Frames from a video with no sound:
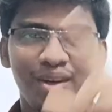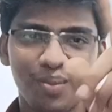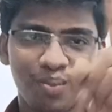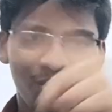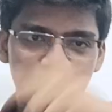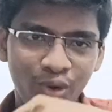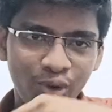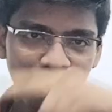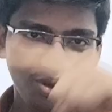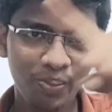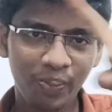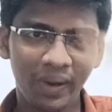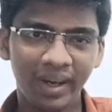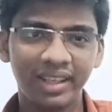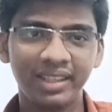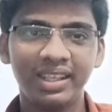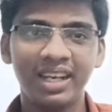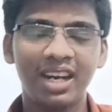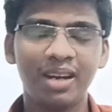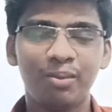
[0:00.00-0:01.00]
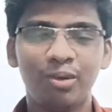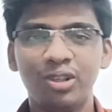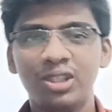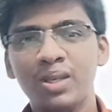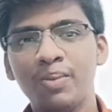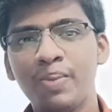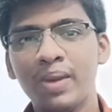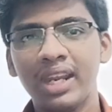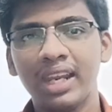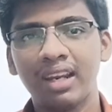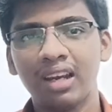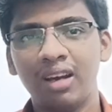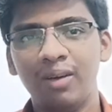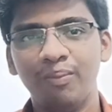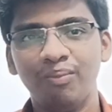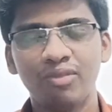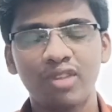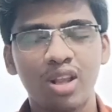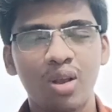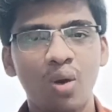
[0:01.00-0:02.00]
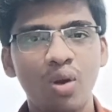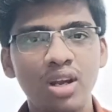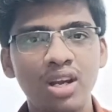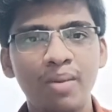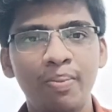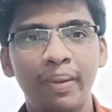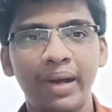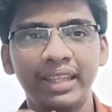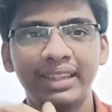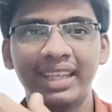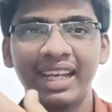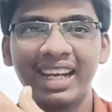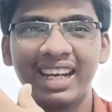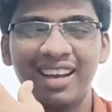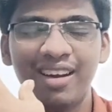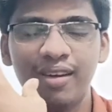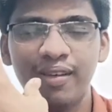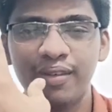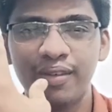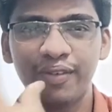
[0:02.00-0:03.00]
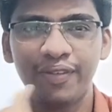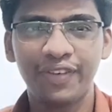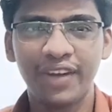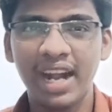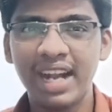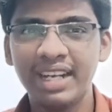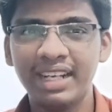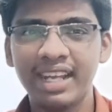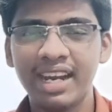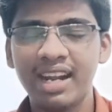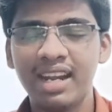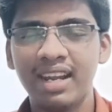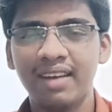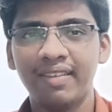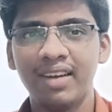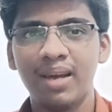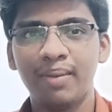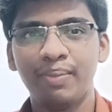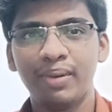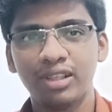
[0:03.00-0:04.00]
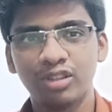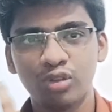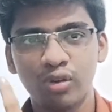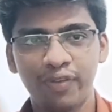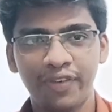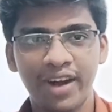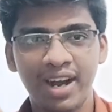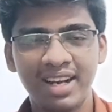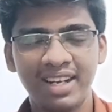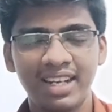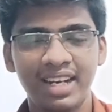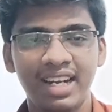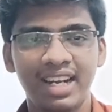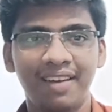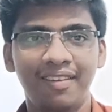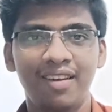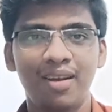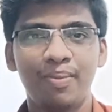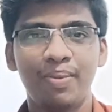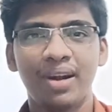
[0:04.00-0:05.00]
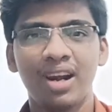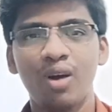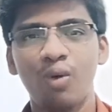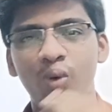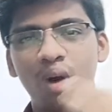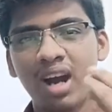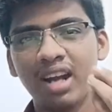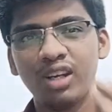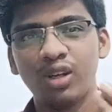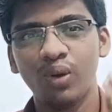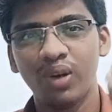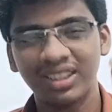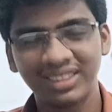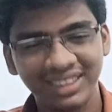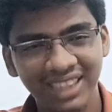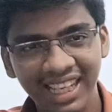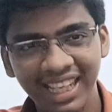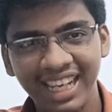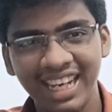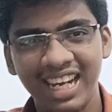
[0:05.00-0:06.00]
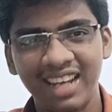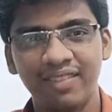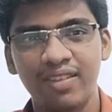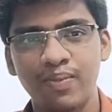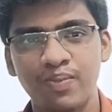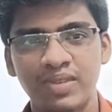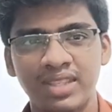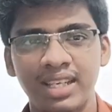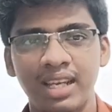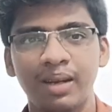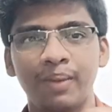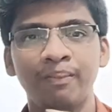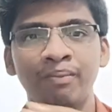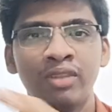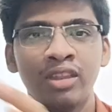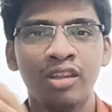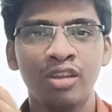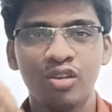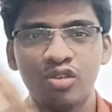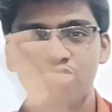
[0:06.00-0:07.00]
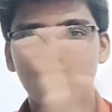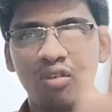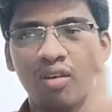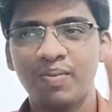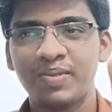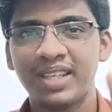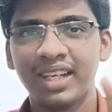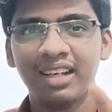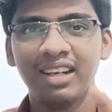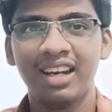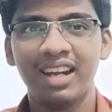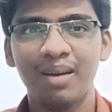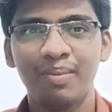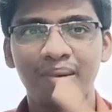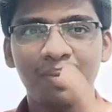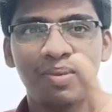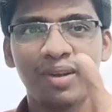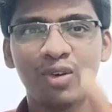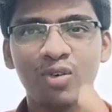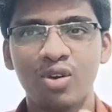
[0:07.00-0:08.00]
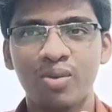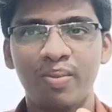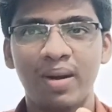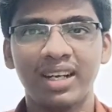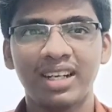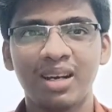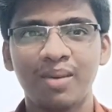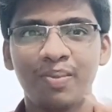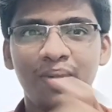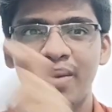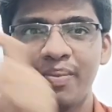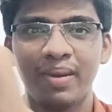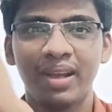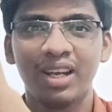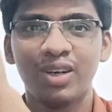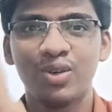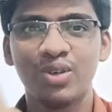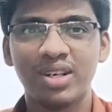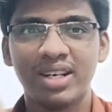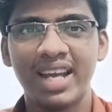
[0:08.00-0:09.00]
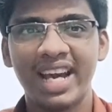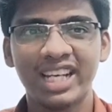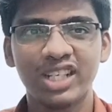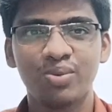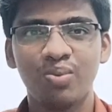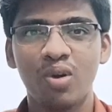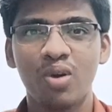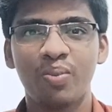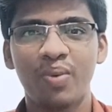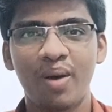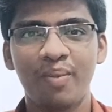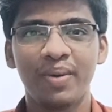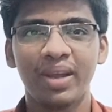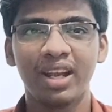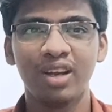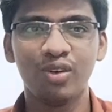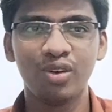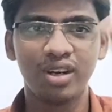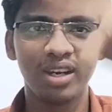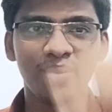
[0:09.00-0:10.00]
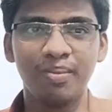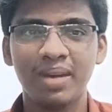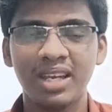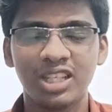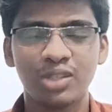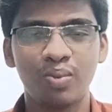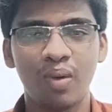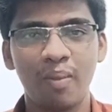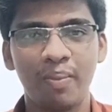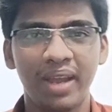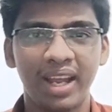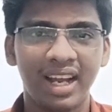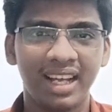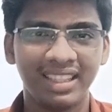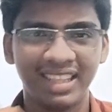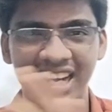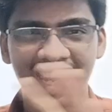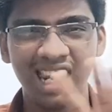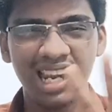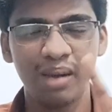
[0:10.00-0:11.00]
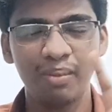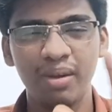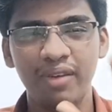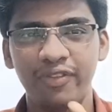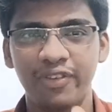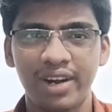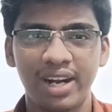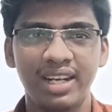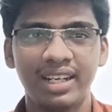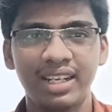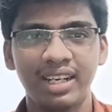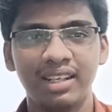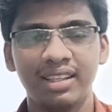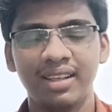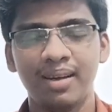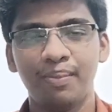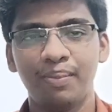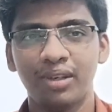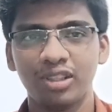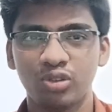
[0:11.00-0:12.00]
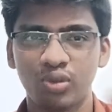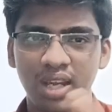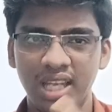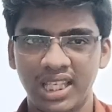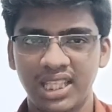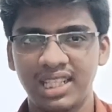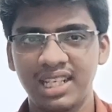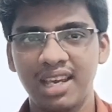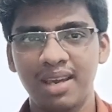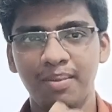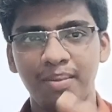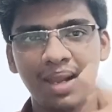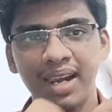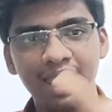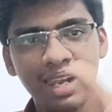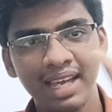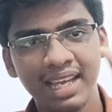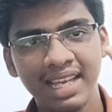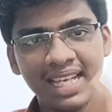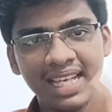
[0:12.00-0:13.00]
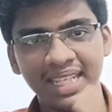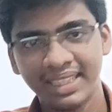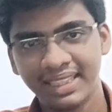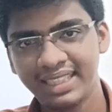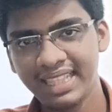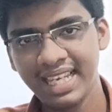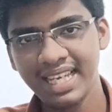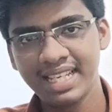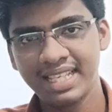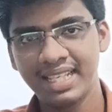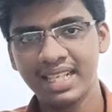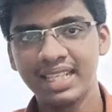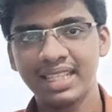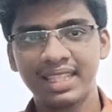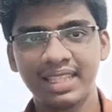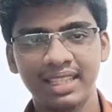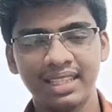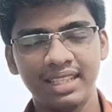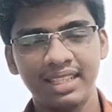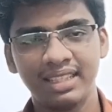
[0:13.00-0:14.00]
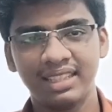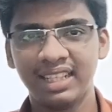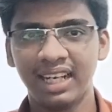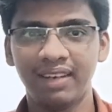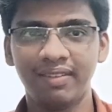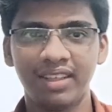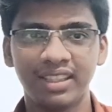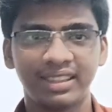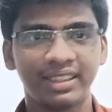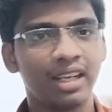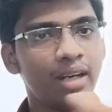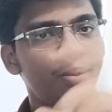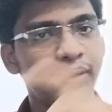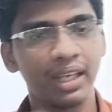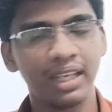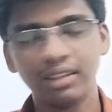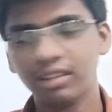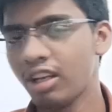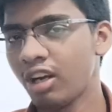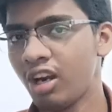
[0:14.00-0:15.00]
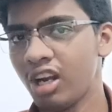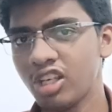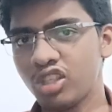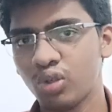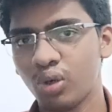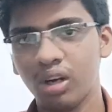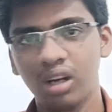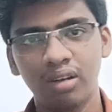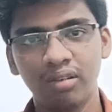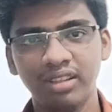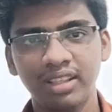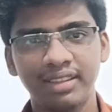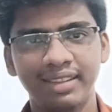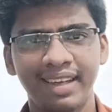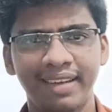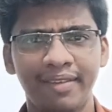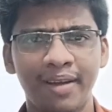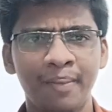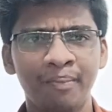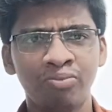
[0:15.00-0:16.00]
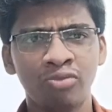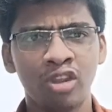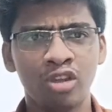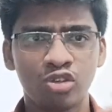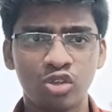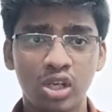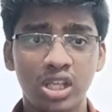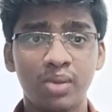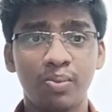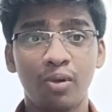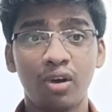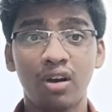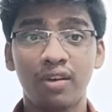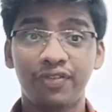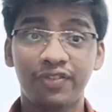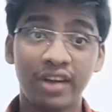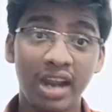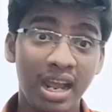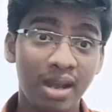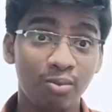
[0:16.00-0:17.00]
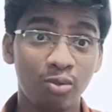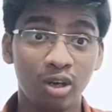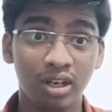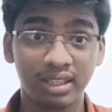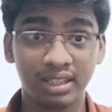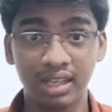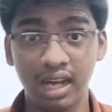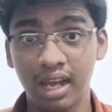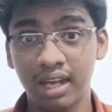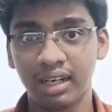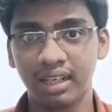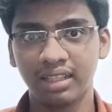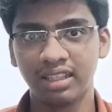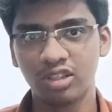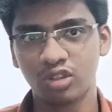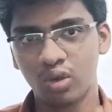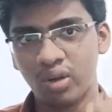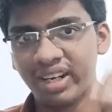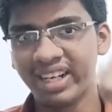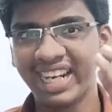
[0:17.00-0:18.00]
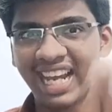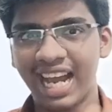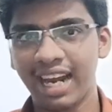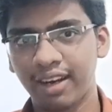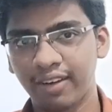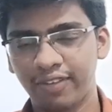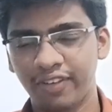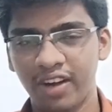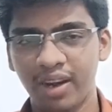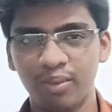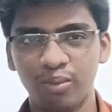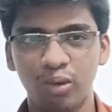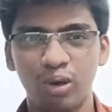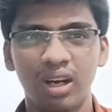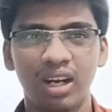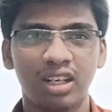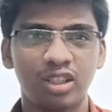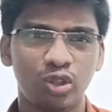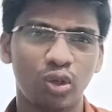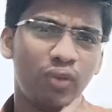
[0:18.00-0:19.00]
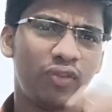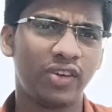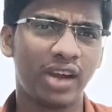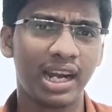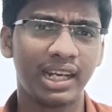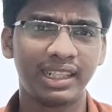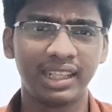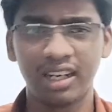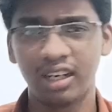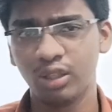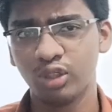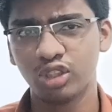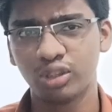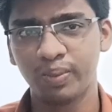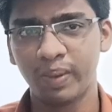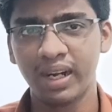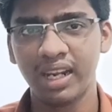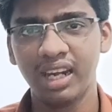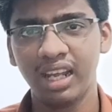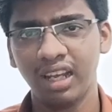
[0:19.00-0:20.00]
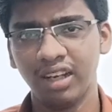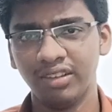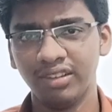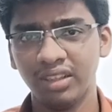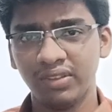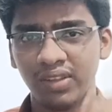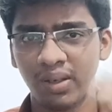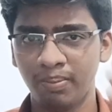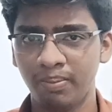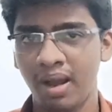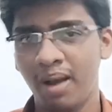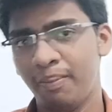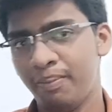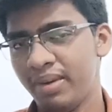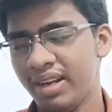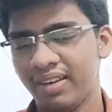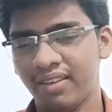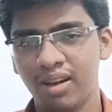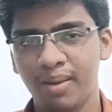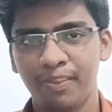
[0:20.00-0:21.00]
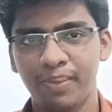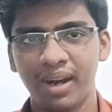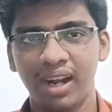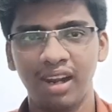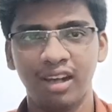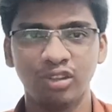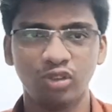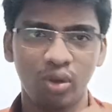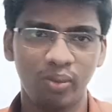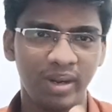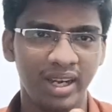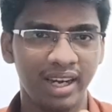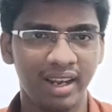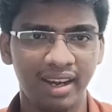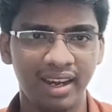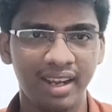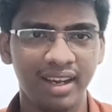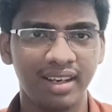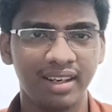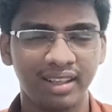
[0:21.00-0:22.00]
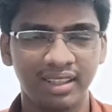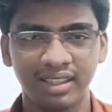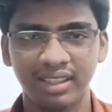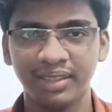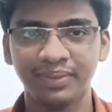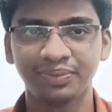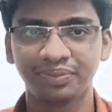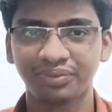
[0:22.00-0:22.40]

மூணு பகுதியாக நம்ம வந்து பிரிக்கலாம் ஒன்று பார்த்தீங்கன்னா ஃப்ரண்ட் அண்ட் டெவலப்பர் ஸோ ஃப்ரண்ட் அண்ட் டெவலப்பர்னா வாட் யூ ஆர் சீங் இன் அ வெப்சைட் ஸோ வெப்சைட்டில் என்ன பார்ப்பீங்க ஒரு பட்டன் பார்ப்பீங்க ஒரு டேஷ்போர்ட் பார்ப்பீங்க ஒரு இமேஜ் பார்ப்பீங்க அது எல்லாமே ஃப்ரண்ட் அண்ட் தான்ப்பா ஸோ ஹெச்டிஎம்எல் சிஎஸ்எஸ் ஜாவா ஸ்கிரிப்ட் இந்த நாலேஜ் உங்களுக்கு வந்து தேவை ஸோ இது போக ஃப்ரேம் ஒர்க்ஸ்லாம் இருக்குது ஸோ ரியாக்ட் ஃப்ரேம் ஒர்க் ஸோ ஃப்ளட்டர் யூஸ் பண்ணி நீங்கள் வந்து வெப் ஆப் டெவலப் பண்ணலாம் ஸோ அப்படி நிறையா இருக்குது